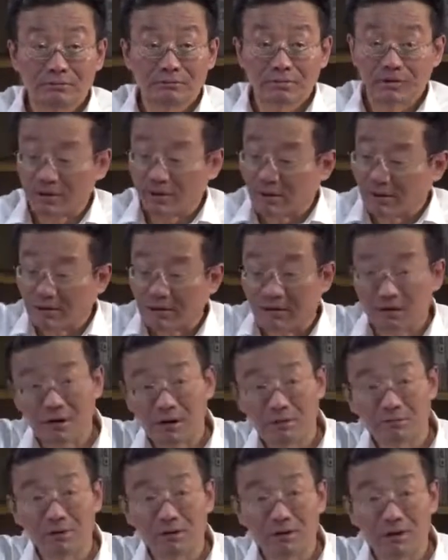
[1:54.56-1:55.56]
现在你叫
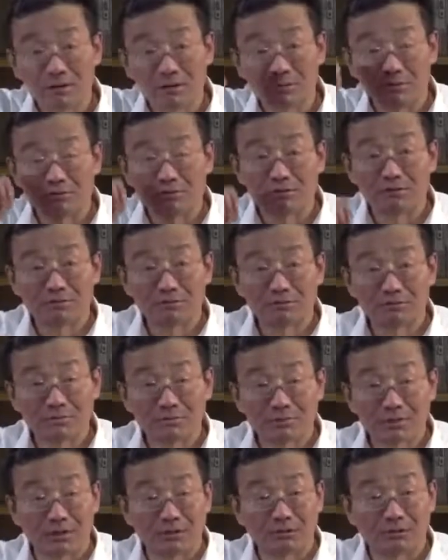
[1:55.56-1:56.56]
干部为人民服务，
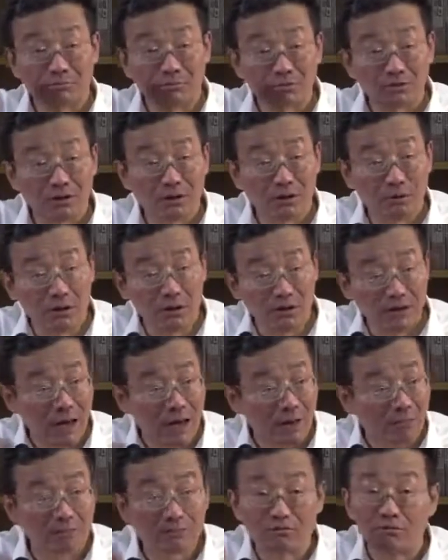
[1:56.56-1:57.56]
他都不知道为
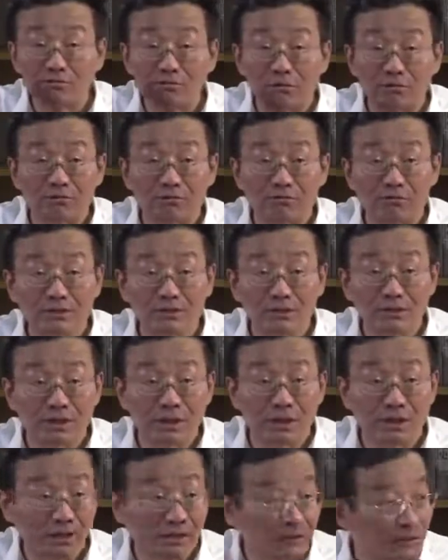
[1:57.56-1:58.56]
哪一部分服务以及
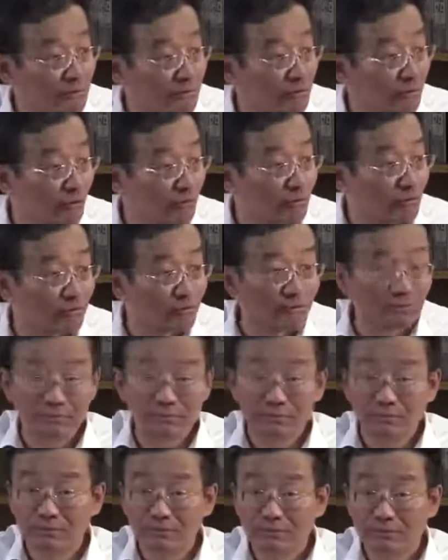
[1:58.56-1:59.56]
该怎么服务。
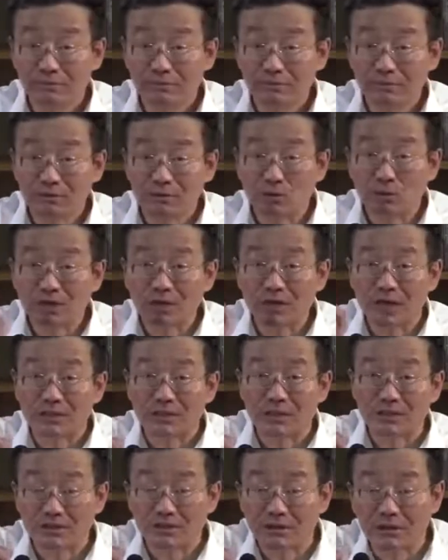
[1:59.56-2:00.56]
最典
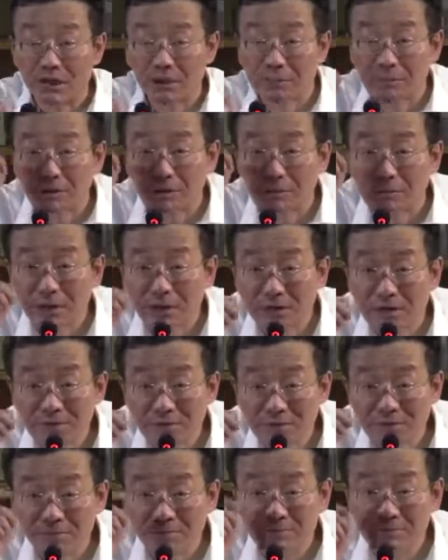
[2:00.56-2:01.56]
型的就《人民的名义》，
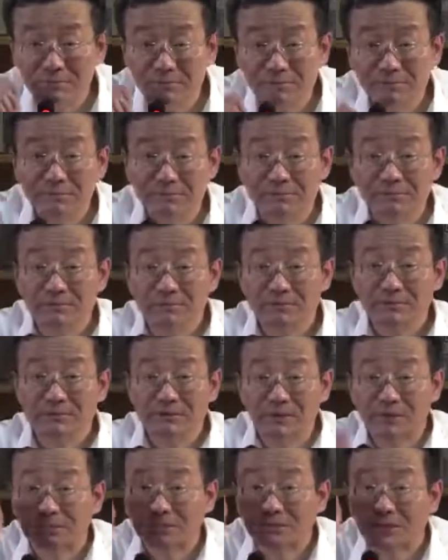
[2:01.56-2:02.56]

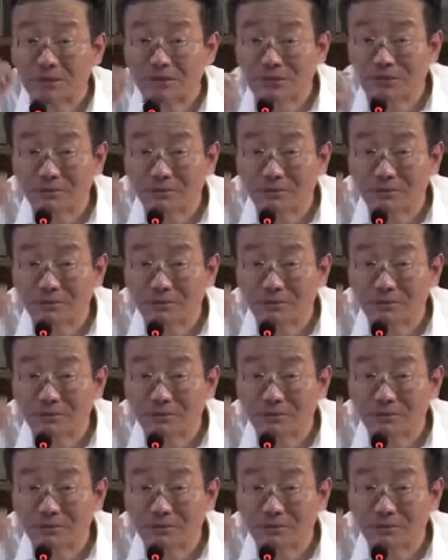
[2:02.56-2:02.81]
这部电